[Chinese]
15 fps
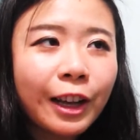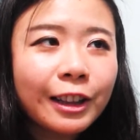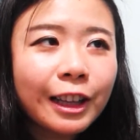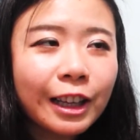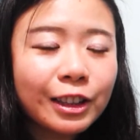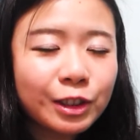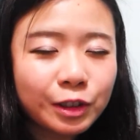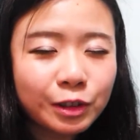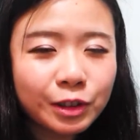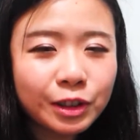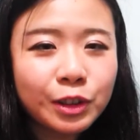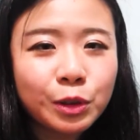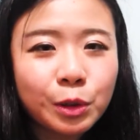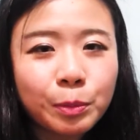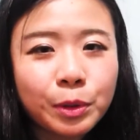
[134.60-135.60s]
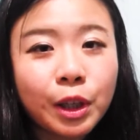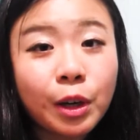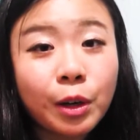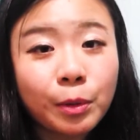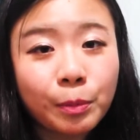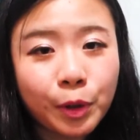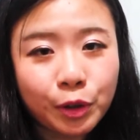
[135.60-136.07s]
它实用性就比
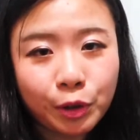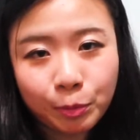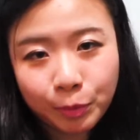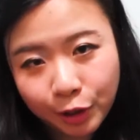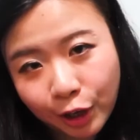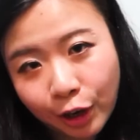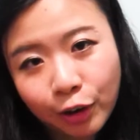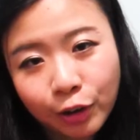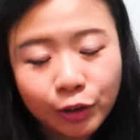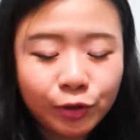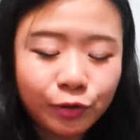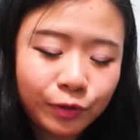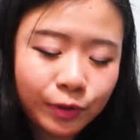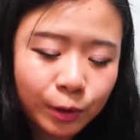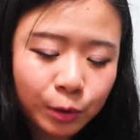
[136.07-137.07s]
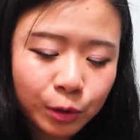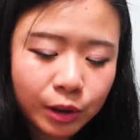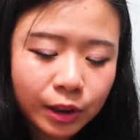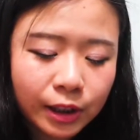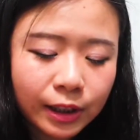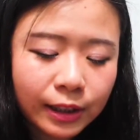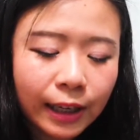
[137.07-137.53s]
较没有那么高，就
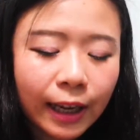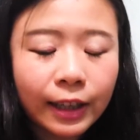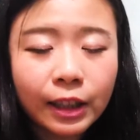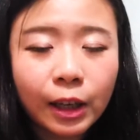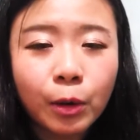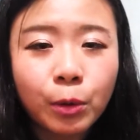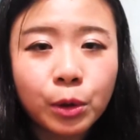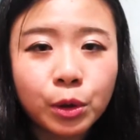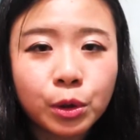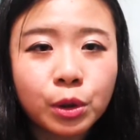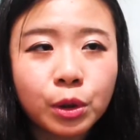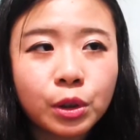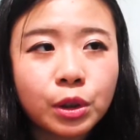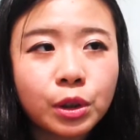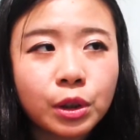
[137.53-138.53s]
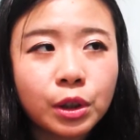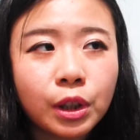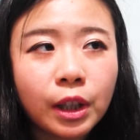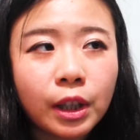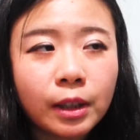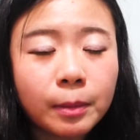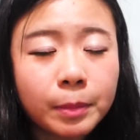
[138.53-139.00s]
是可爱。然后我有时候是
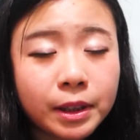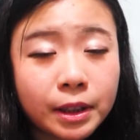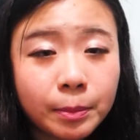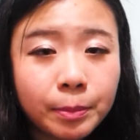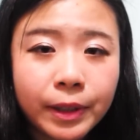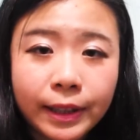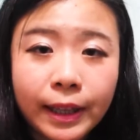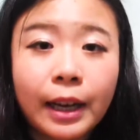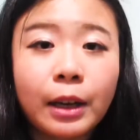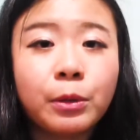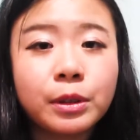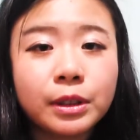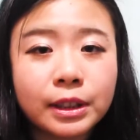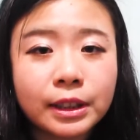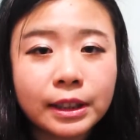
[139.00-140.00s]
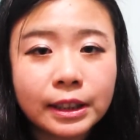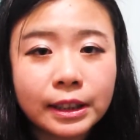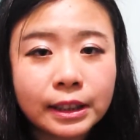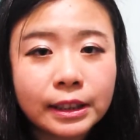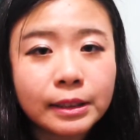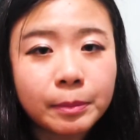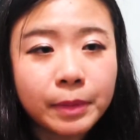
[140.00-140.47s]
笔记本啊，或者
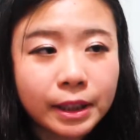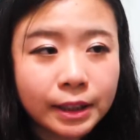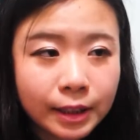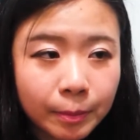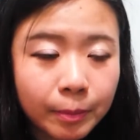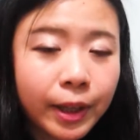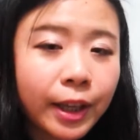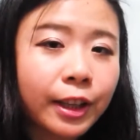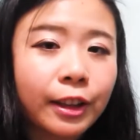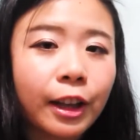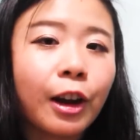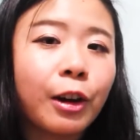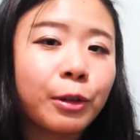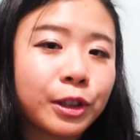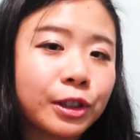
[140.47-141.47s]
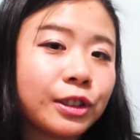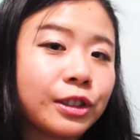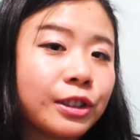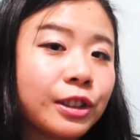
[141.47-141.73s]
是明信片，然后会使